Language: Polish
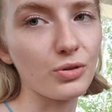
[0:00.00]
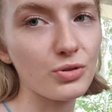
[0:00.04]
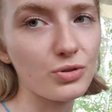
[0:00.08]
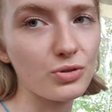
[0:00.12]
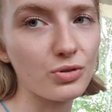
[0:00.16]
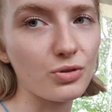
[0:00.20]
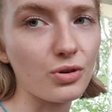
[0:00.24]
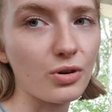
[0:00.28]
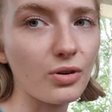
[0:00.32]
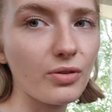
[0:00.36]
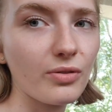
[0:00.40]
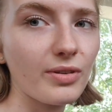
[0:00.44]

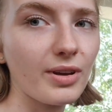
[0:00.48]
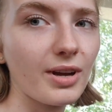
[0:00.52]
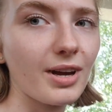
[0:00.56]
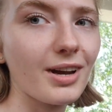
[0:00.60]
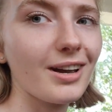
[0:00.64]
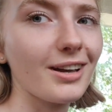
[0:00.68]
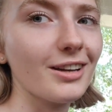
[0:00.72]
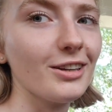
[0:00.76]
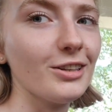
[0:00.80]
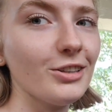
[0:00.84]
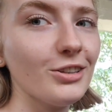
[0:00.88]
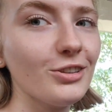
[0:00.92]

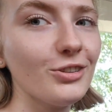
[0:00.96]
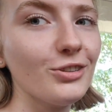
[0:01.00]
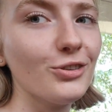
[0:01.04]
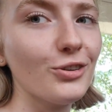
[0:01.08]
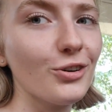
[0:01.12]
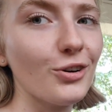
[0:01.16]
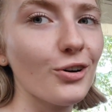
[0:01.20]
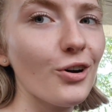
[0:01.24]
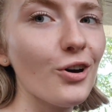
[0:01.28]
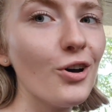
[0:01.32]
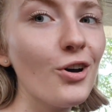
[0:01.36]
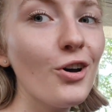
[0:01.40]
zdrowia i
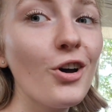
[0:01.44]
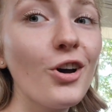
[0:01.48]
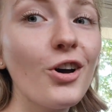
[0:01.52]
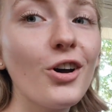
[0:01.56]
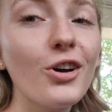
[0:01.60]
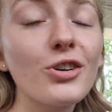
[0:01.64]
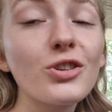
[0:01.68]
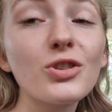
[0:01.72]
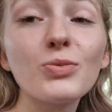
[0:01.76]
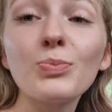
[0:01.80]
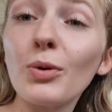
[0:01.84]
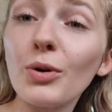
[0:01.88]
do
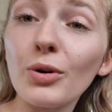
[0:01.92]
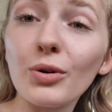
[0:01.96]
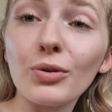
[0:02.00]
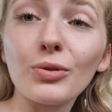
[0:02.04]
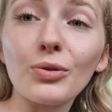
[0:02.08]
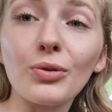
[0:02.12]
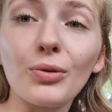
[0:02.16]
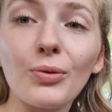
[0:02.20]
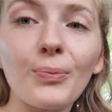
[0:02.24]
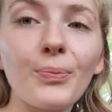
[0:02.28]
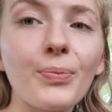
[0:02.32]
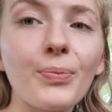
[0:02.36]
sportu.